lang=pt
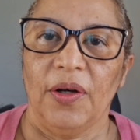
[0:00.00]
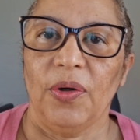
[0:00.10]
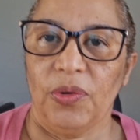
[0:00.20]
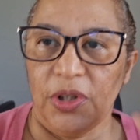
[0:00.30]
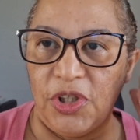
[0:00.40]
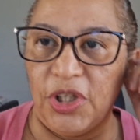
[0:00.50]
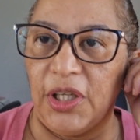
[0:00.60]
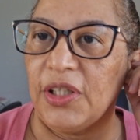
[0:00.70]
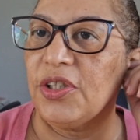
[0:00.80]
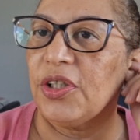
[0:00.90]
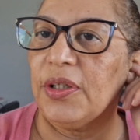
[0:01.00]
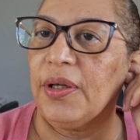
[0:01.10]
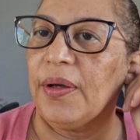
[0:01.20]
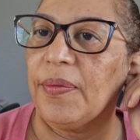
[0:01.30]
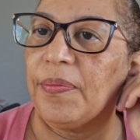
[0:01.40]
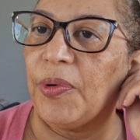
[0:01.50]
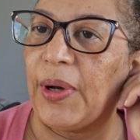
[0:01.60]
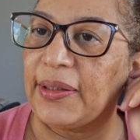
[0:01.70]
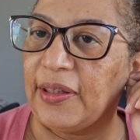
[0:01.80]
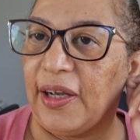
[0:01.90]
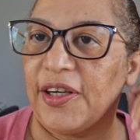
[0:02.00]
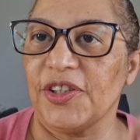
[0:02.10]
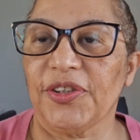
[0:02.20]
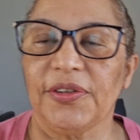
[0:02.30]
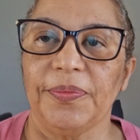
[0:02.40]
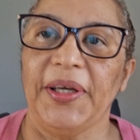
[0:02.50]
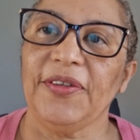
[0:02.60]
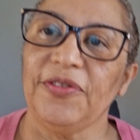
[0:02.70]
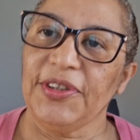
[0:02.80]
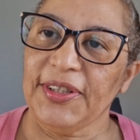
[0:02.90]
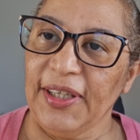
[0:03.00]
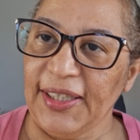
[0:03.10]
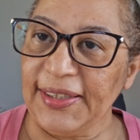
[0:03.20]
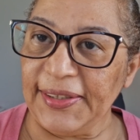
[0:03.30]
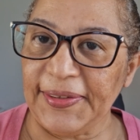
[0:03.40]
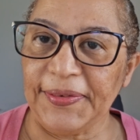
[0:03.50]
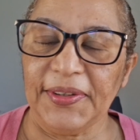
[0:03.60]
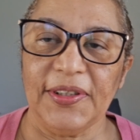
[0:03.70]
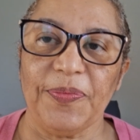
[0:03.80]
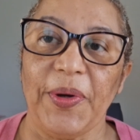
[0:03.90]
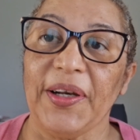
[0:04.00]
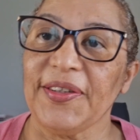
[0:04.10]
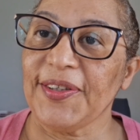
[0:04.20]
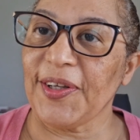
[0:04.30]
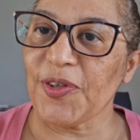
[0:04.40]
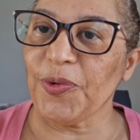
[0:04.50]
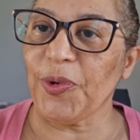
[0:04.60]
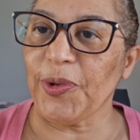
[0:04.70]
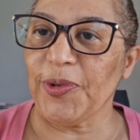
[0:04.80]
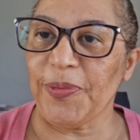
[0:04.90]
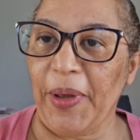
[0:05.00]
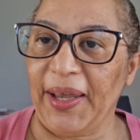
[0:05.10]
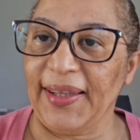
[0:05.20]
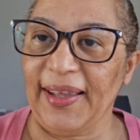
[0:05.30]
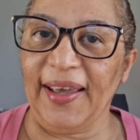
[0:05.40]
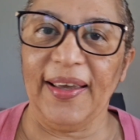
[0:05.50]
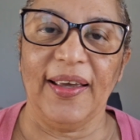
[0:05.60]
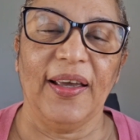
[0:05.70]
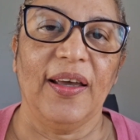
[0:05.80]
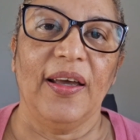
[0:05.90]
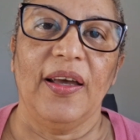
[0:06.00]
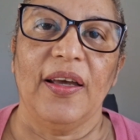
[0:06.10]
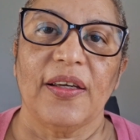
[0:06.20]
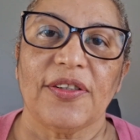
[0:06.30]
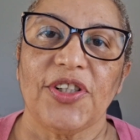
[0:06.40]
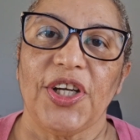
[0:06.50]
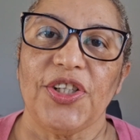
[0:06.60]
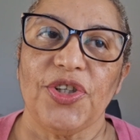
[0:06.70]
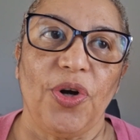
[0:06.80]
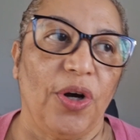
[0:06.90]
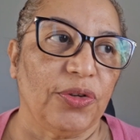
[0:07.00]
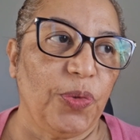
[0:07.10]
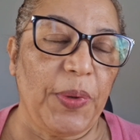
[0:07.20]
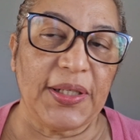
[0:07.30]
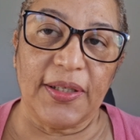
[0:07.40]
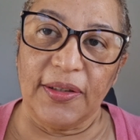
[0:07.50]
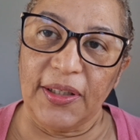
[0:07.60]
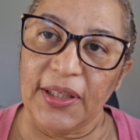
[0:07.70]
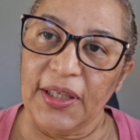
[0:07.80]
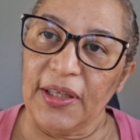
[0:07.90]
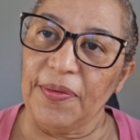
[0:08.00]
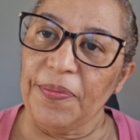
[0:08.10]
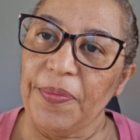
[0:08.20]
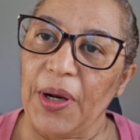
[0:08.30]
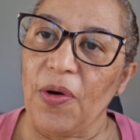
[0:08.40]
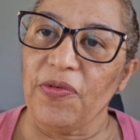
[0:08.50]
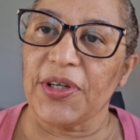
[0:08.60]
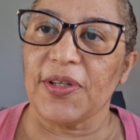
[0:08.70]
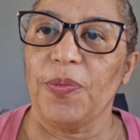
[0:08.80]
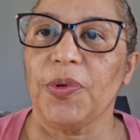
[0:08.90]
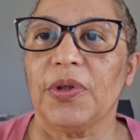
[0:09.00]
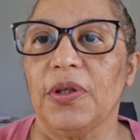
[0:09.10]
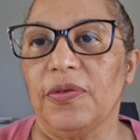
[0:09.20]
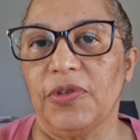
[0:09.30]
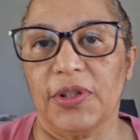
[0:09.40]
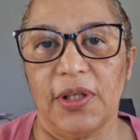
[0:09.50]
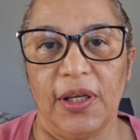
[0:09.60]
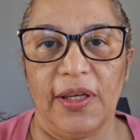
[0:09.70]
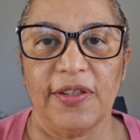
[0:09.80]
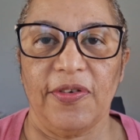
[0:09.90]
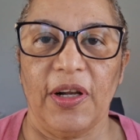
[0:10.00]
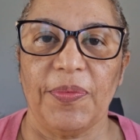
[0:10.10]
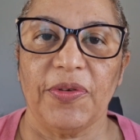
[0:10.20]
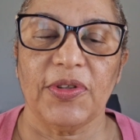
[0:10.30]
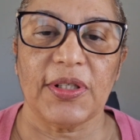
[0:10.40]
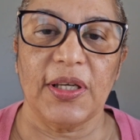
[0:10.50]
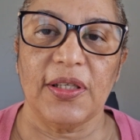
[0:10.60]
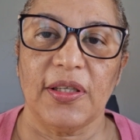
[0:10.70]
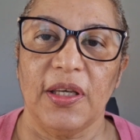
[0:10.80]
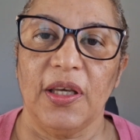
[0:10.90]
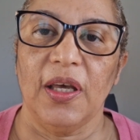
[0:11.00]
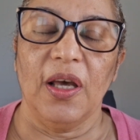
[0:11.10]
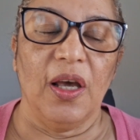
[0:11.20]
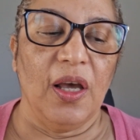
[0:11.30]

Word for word: Oi, gente. Boa tarde. Tudo bem com vocês? Espero que estejam todos bem, né? Gente, ó, tô passando aqui para conversar um pouquinho com vocês, falar para vocês que